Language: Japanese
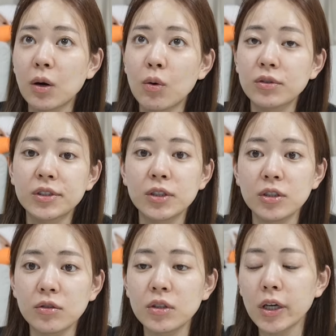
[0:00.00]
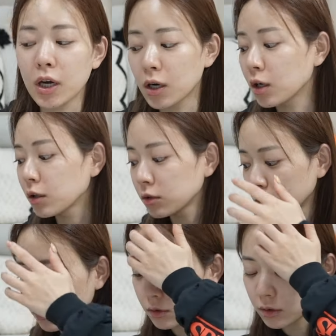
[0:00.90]
お薬飲んでから
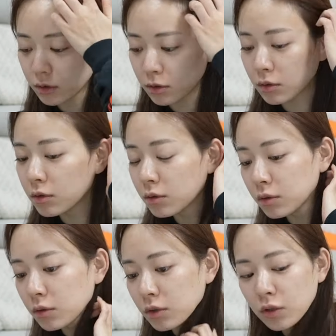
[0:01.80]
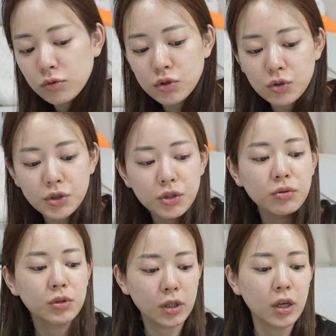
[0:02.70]
結構調子よ
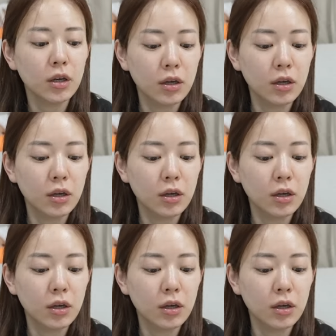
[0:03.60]
くて